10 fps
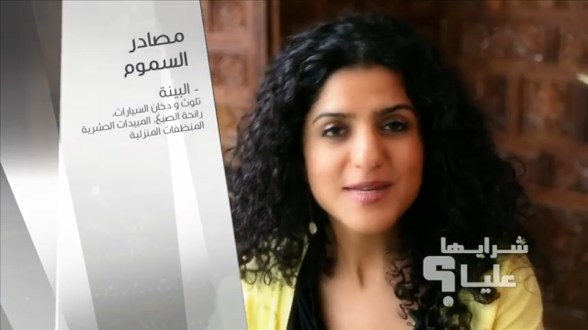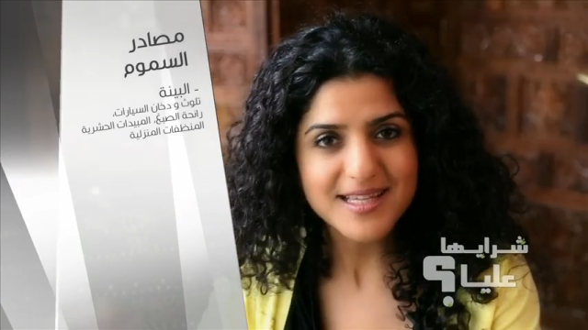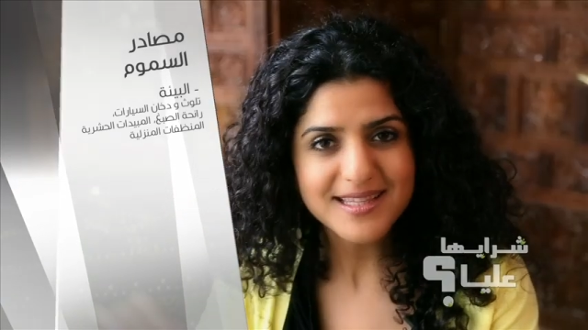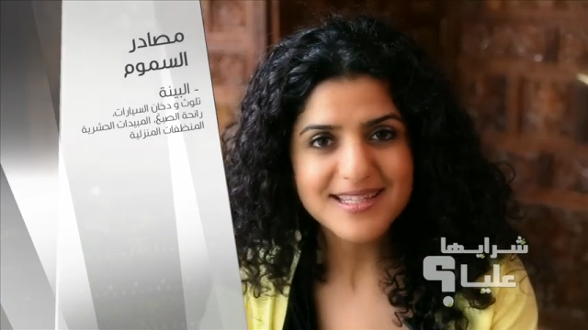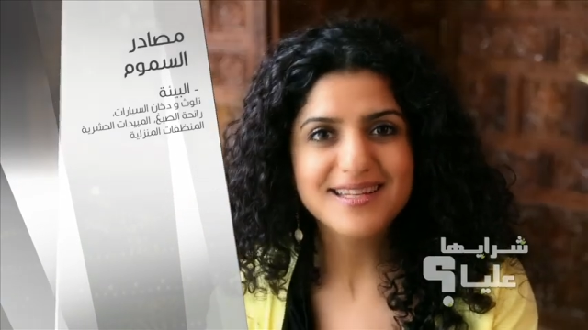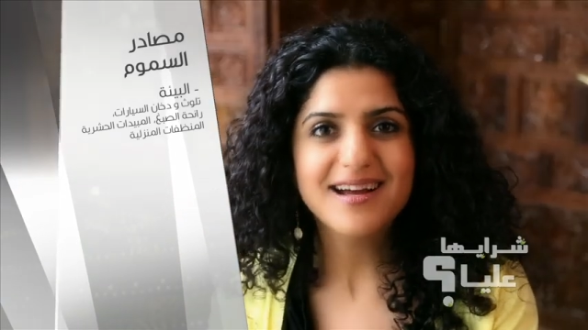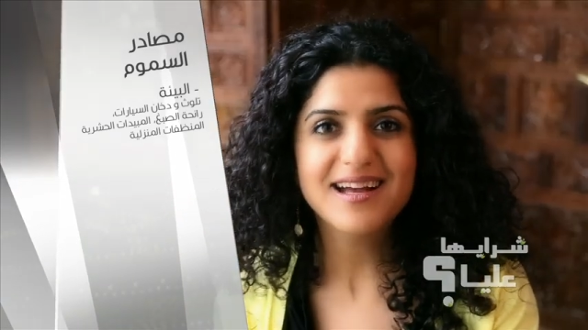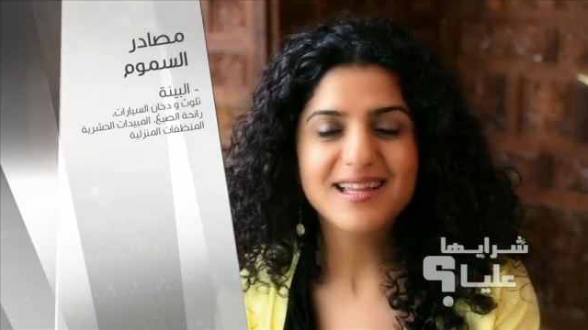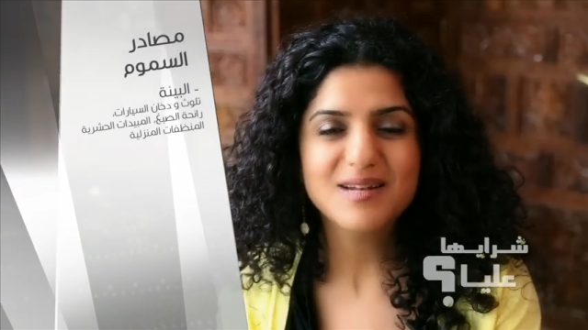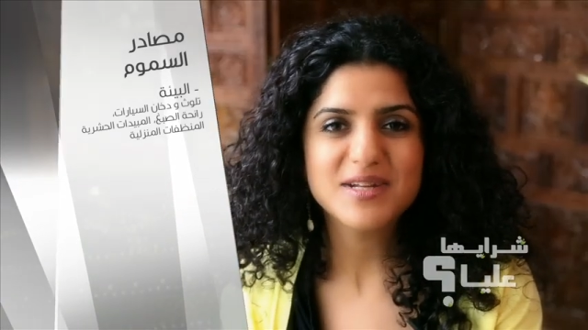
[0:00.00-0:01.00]
بس حتى
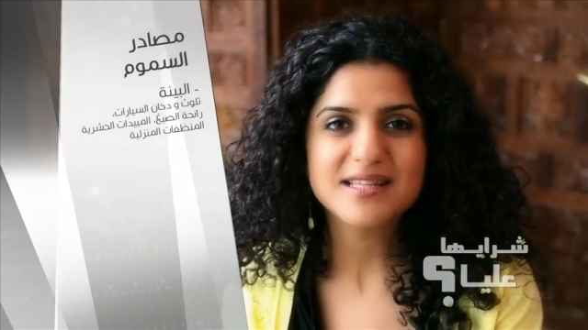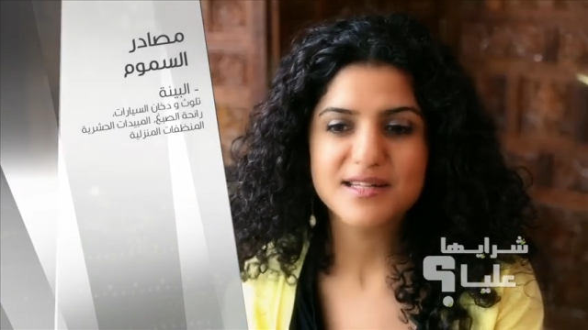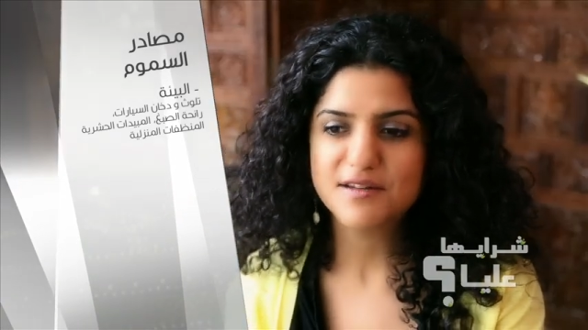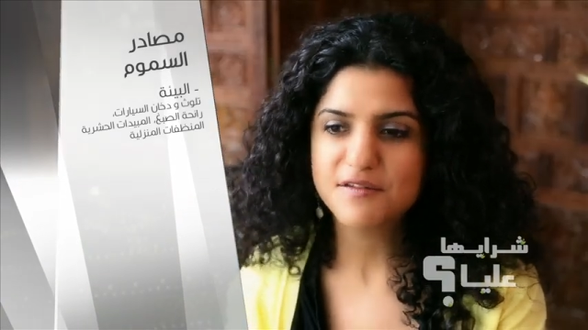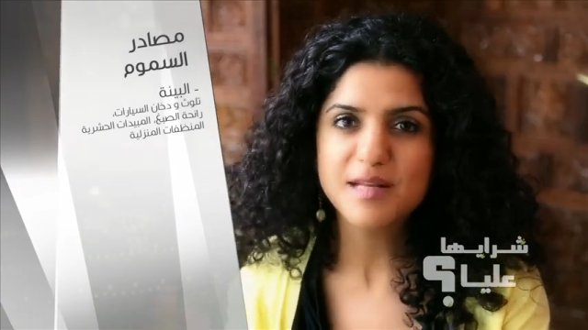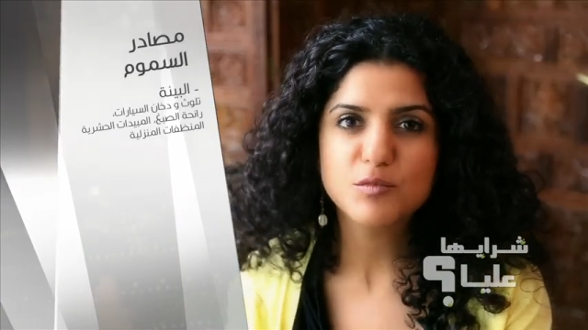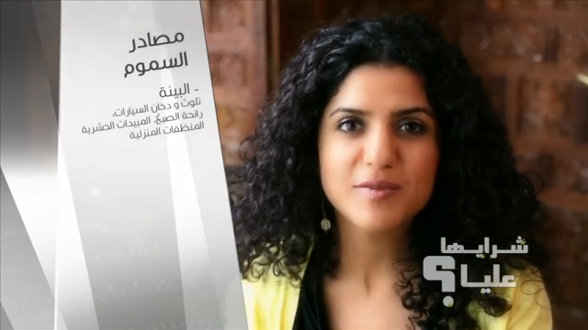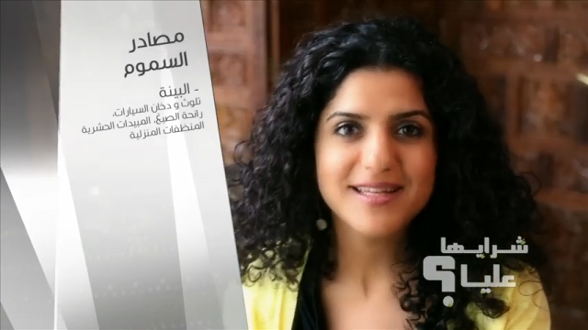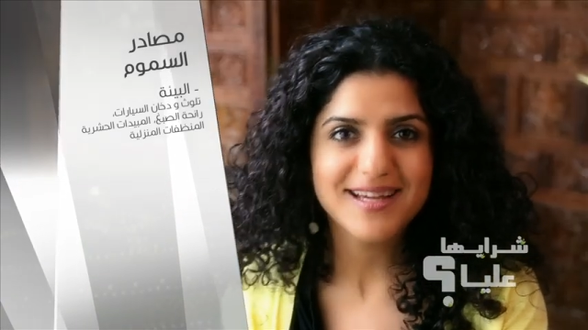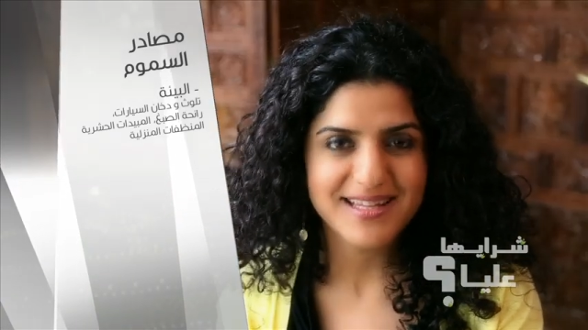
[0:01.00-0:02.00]
داخل المنزل في
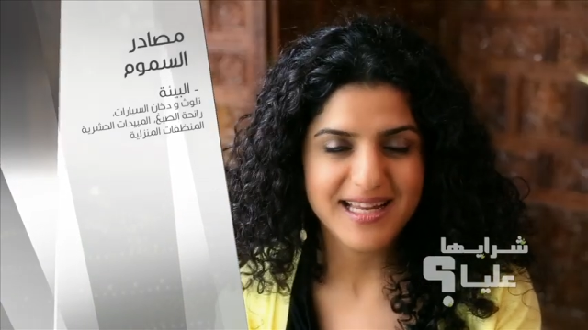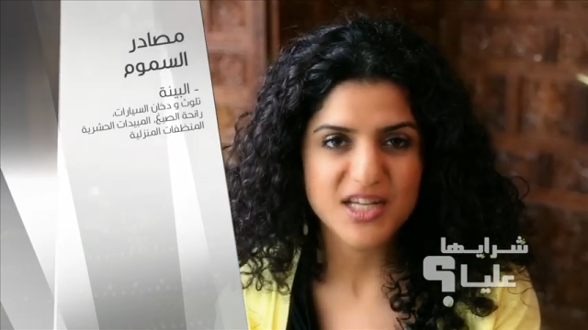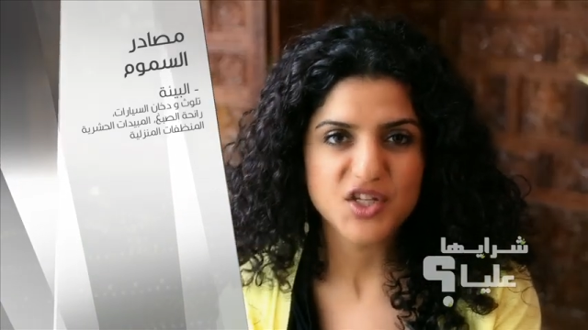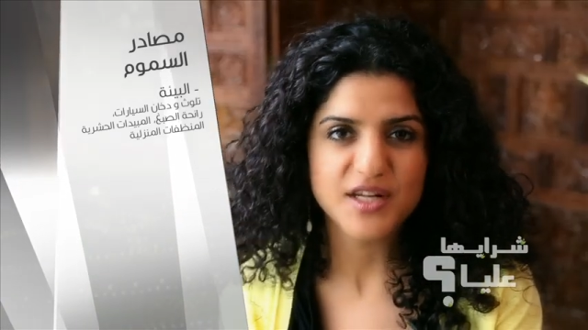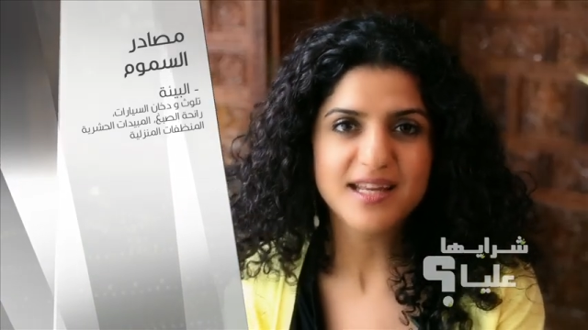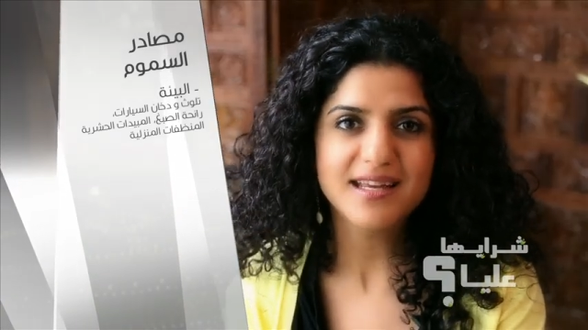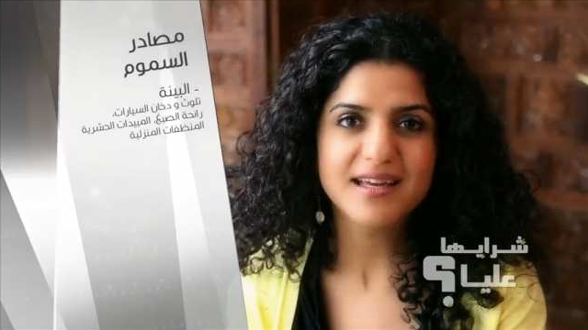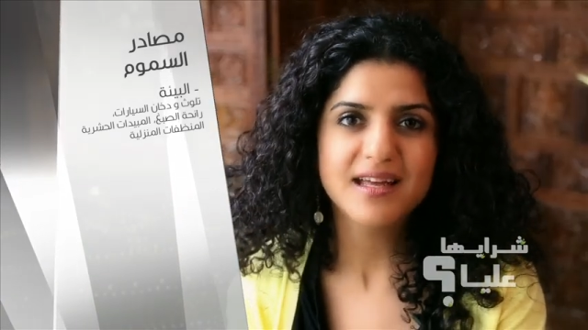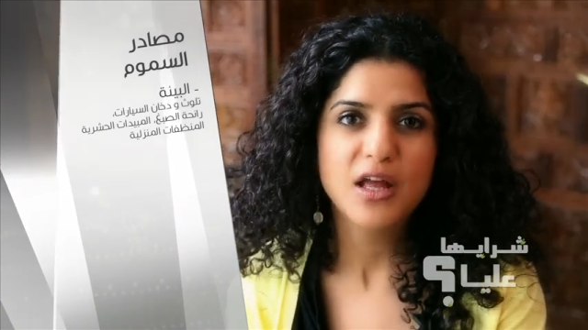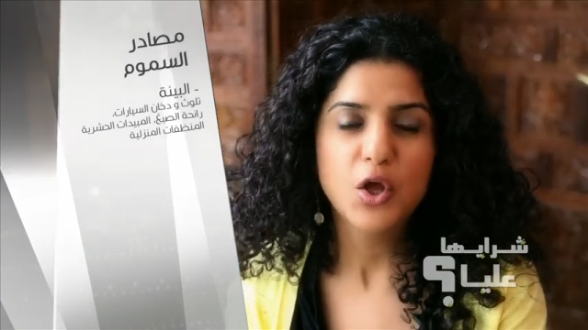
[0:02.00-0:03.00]
المبيدات
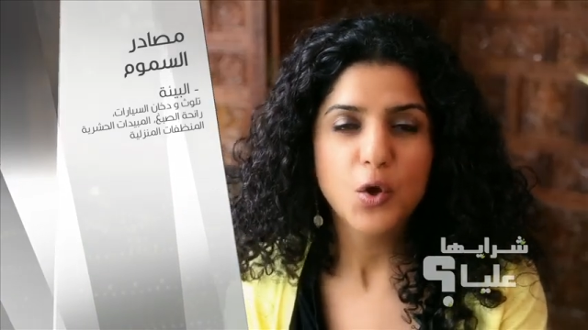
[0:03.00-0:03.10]
الحشرية